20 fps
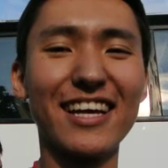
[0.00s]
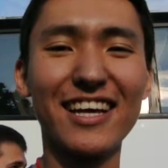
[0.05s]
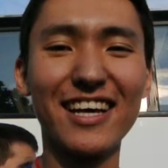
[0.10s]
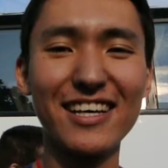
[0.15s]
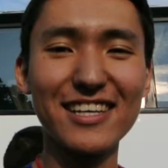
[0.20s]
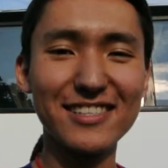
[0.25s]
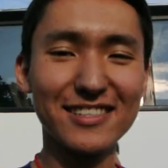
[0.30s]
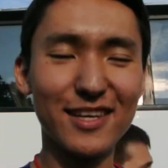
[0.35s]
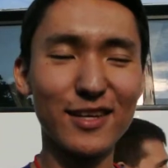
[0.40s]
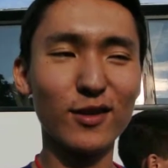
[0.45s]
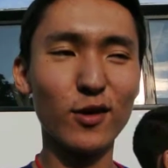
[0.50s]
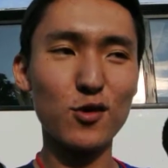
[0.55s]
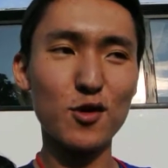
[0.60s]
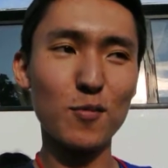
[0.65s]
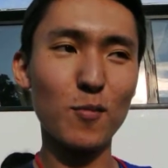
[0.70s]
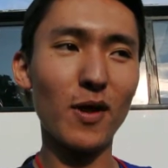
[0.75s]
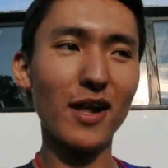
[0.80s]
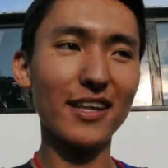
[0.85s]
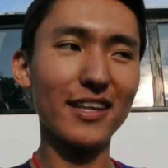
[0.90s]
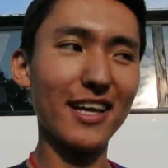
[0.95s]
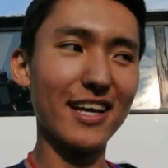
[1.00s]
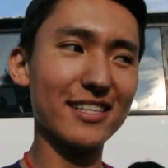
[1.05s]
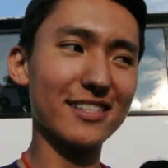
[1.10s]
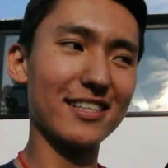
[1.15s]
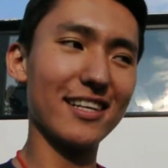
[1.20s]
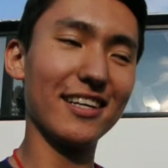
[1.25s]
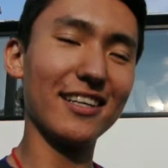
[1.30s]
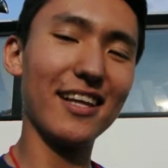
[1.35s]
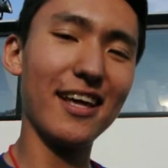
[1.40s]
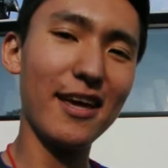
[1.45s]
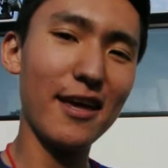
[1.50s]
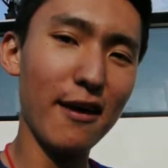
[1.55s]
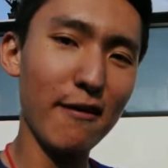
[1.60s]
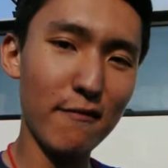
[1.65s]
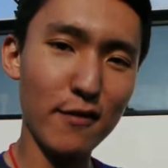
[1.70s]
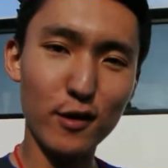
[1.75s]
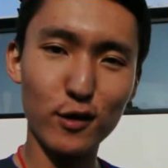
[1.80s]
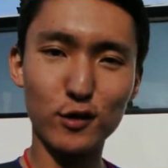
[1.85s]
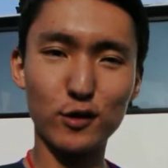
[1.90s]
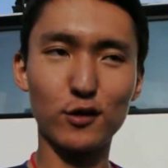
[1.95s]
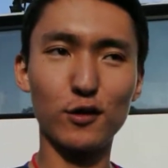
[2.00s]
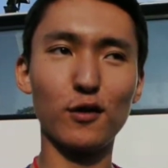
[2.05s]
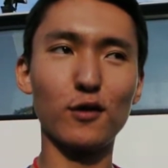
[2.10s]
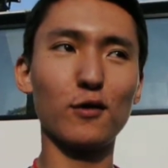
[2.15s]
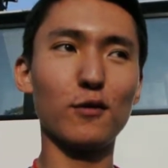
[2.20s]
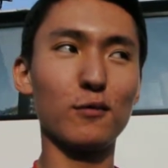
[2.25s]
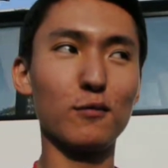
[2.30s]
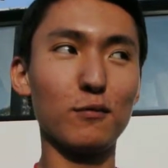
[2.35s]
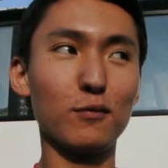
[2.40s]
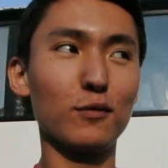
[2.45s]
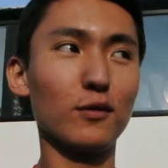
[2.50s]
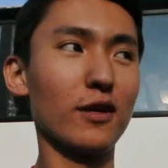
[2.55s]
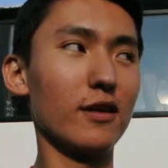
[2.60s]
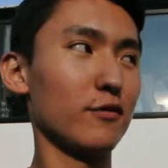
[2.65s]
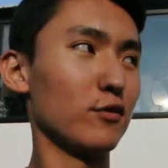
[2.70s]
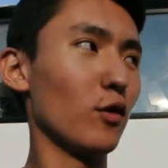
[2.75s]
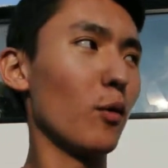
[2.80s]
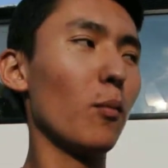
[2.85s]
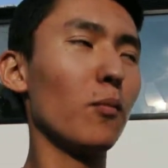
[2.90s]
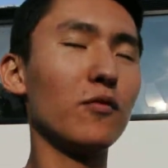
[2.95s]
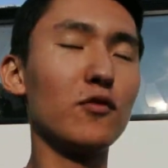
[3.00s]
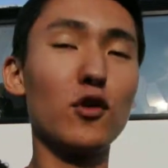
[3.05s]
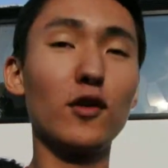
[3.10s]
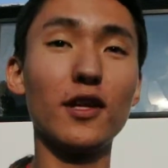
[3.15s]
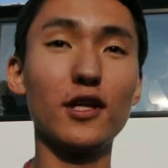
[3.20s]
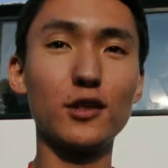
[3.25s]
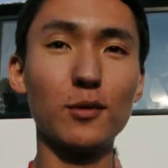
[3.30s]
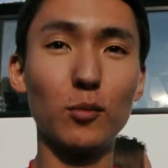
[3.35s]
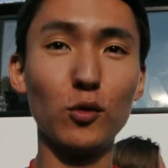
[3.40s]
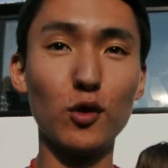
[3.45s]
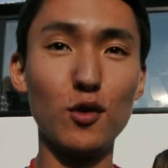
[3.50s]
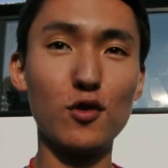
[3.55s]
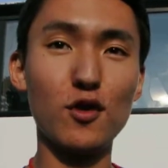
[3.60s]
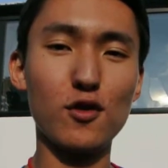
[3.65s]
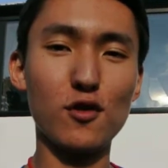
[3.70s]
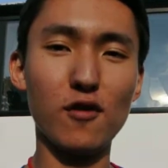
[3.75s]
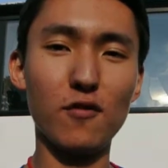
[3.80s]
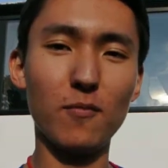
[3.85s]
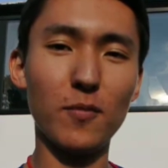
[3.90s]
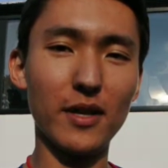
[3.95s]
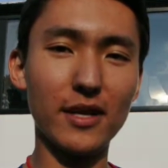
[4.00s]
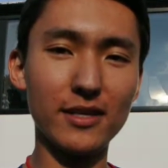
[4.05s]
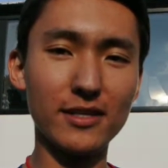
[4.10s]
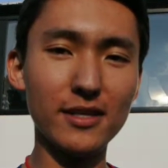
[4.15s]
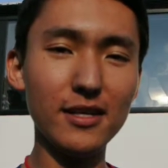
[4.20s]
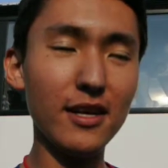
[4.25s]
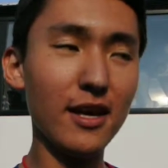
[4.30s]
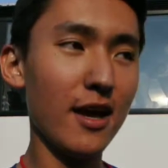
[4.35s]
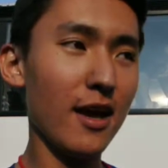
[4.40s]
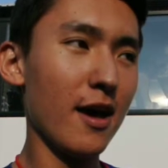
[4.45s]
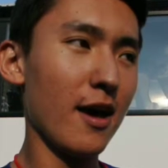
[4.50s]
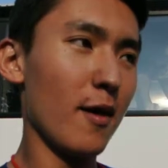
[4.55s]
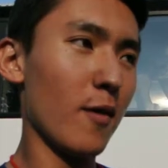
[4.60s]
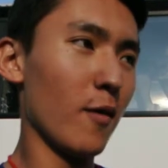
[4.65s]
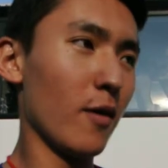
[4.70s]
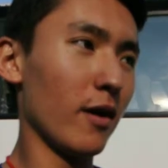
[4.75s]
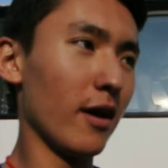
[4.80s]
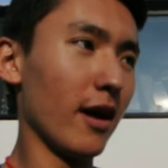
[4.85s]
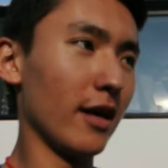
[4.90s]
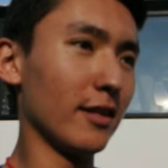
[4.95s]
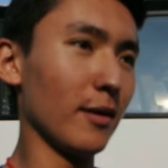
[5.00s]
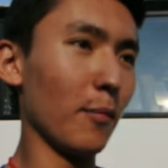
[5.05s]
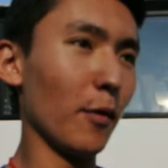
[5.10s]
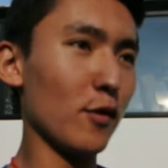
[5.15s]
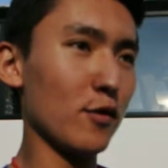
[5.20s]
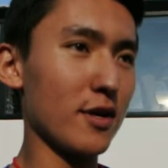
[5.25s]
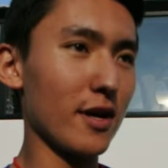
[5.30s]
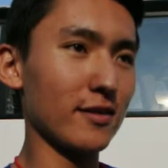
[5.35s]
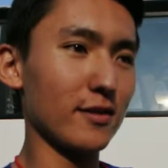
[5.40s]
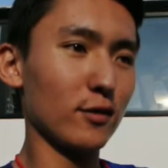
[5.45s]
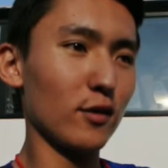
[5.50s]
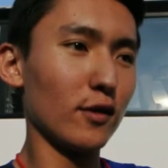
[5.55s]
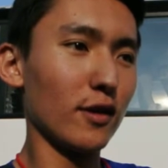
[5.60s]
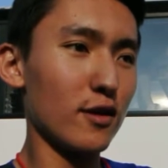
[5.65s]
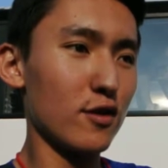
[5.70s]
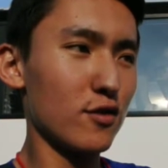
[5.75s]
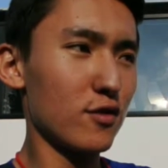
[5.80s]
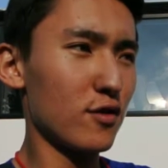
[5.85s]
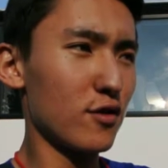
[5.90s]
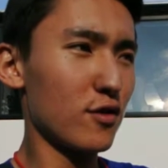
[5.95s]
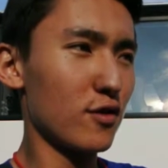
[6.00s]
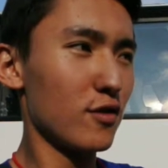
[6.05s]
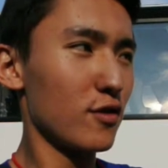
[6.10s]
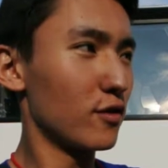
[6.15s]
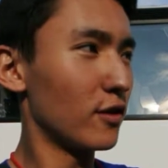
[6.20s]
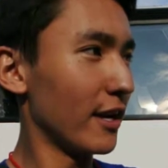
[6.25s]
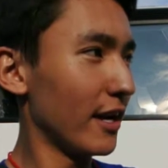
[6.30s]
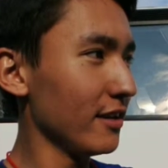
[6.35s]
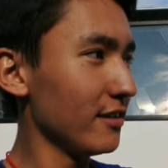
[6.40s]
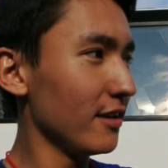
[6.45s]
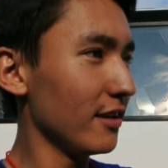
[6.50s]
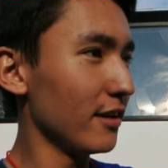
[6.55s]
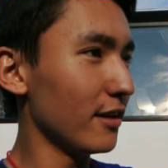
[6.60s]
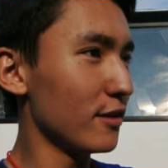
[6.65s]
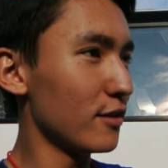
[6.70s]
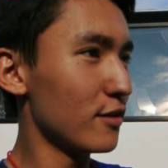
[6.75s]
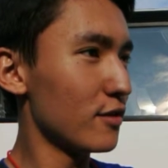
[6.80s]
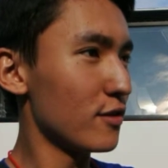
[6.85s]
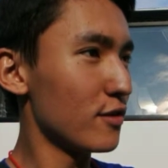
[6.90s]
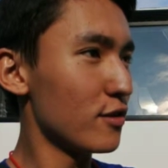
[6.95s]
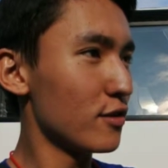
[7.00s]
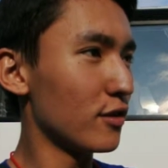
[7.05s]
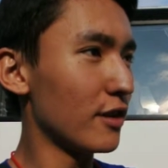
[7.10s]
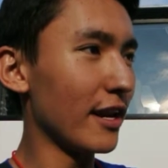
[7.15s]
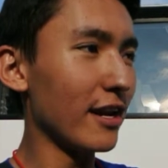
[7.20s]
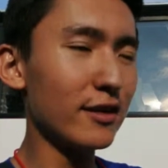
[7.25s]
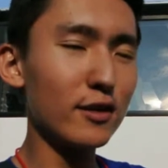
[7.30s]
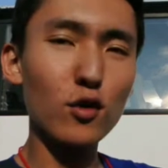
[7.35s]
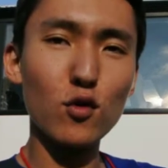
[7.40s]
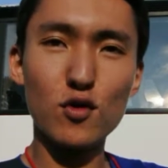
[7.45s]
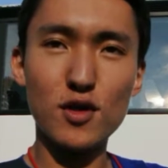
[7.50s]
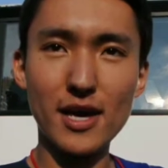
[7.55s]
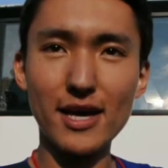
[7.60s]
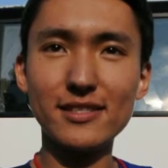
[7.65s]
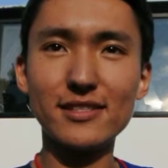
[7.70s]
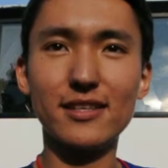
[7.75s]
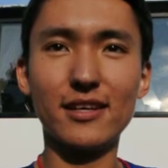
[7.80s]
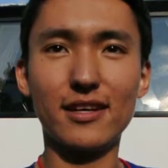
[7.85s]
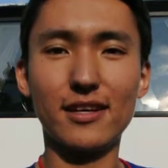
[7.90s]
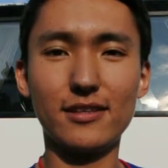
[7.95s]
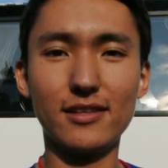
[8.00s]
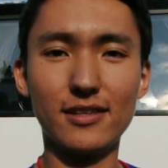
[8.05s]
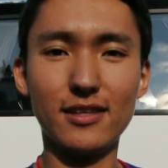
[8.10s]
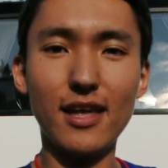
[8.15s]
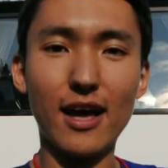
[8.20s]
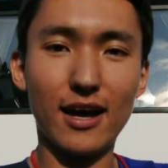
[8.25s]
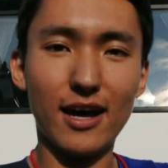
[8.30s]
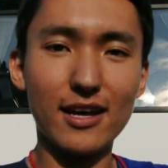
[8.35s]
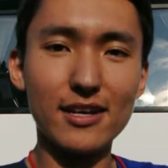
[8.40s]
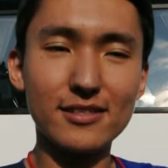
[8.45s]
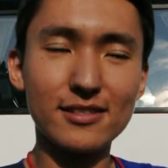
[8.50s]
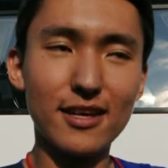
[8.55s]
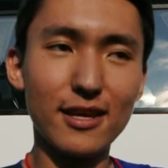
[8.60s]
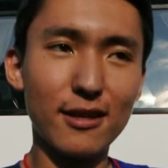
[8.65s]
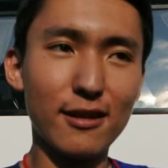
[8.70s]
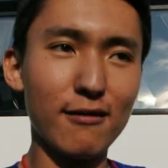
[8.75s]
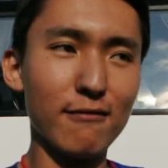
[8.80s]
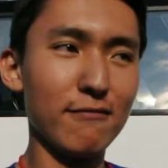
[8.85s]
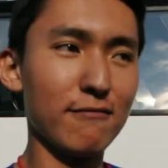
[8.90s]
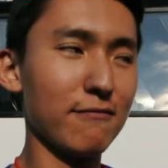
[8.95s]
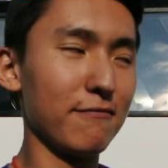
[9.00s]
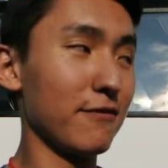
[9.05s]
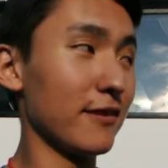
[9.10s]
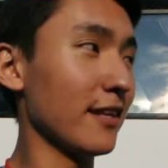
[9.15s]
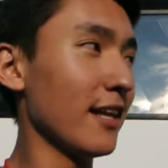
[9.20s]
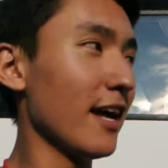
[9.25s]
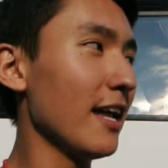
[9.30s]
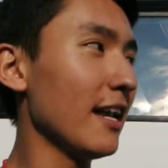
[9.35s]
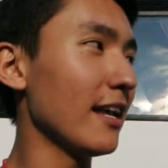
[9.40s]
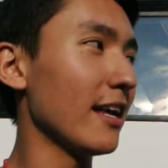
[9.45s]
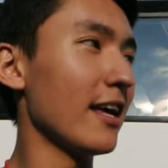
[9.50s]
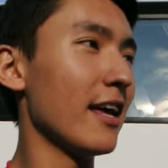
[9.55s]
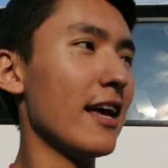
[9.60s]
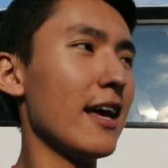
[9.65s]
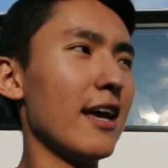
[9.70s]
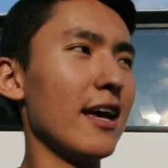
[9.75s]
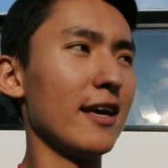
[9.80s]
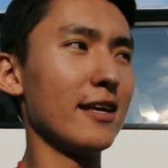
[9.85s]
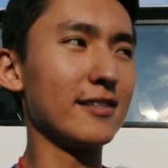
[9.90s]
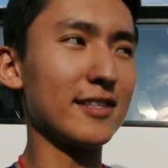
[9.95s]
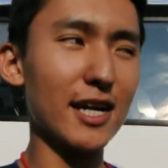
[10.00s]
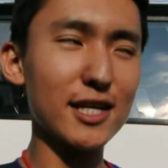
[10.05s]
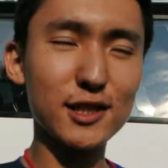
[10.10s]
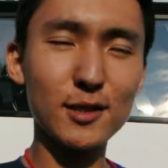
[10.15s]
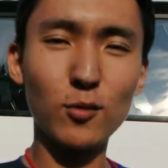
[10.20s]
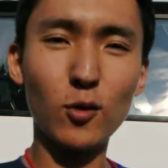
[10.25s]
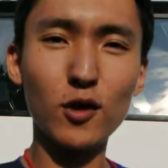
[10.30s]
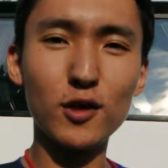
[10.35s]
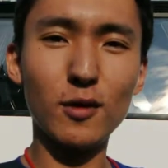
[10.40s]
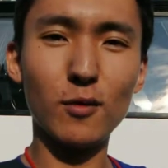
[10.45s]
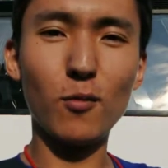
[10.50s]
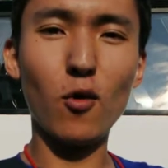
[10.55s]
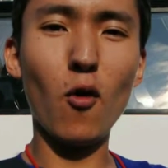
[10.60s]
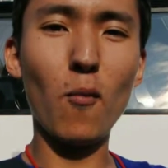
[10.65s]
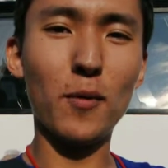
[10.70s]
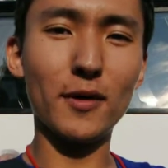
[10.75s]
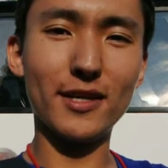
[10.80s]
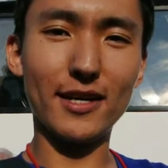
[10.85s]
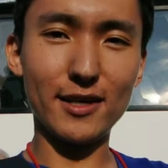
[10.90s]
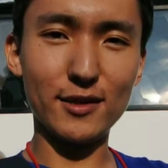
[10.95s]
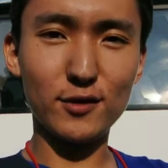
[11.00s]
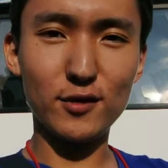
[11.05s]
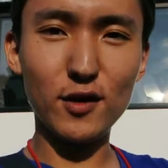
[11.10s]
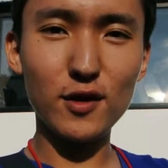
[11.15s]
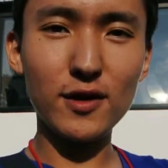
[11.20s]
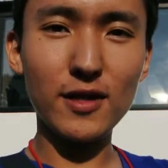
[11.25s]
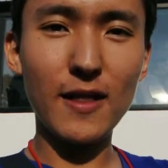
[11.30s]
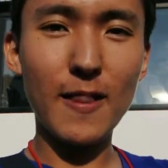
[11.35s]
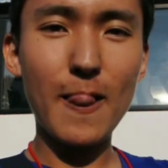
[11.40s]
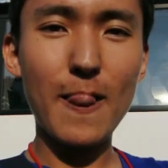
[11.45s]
Казахстан очень молодая страна, и я верю, что у нас все, все наше будущее еще впереди. Это получается только третий или третий участие да, Казахстана в финале. И с каждым годом опыт растет.